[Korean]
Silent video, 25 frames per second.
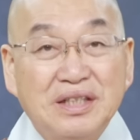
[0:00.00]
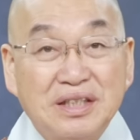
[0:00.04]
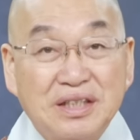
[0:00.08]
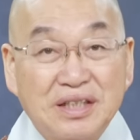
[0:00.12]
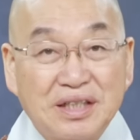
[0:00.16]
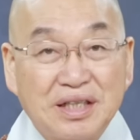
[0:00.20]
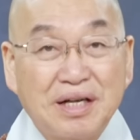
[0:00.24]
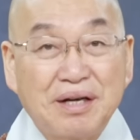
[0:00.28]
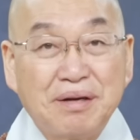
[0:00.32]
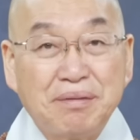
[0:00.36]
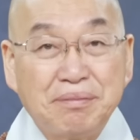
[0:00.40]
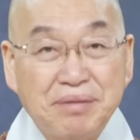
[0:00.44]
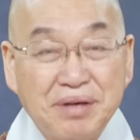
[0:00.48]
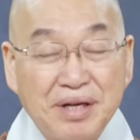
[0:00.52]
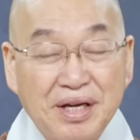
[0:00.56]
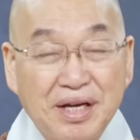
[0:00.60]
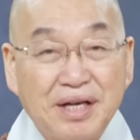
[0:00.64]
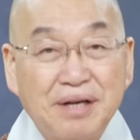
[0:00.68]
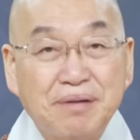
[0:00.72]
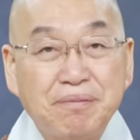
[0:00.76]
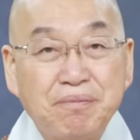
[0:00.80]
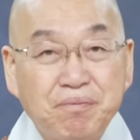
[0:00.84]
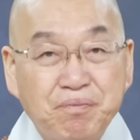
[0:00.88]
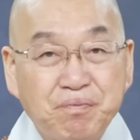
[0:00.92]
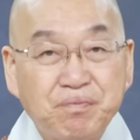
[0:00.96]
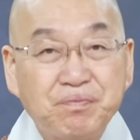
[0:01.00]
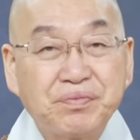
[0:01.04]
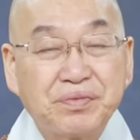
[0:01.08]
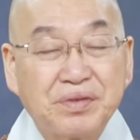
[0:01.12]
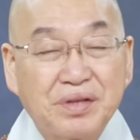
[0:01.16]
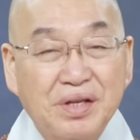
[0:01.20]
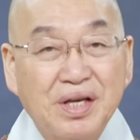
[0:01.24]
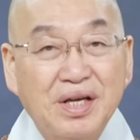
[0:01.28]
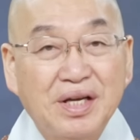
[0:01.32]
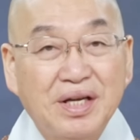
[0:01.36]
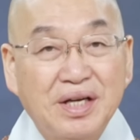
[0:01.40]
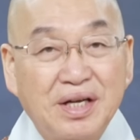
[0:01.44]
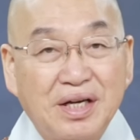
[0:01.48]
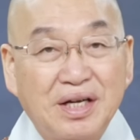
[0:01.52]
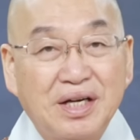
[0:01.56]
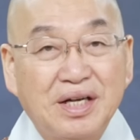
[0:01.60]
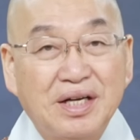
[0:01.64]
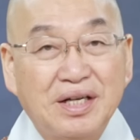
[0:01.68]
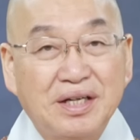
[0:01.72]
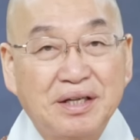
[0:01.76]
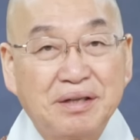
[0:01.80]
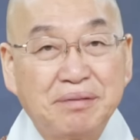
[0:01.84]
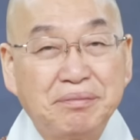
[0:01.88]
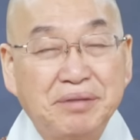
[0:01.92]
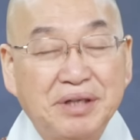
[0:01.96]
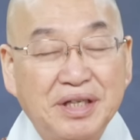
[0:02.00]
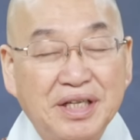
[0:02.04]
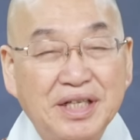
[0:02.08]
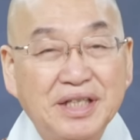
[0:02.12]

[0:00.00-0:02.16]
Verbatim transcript: 그 다음에 어, 뭐,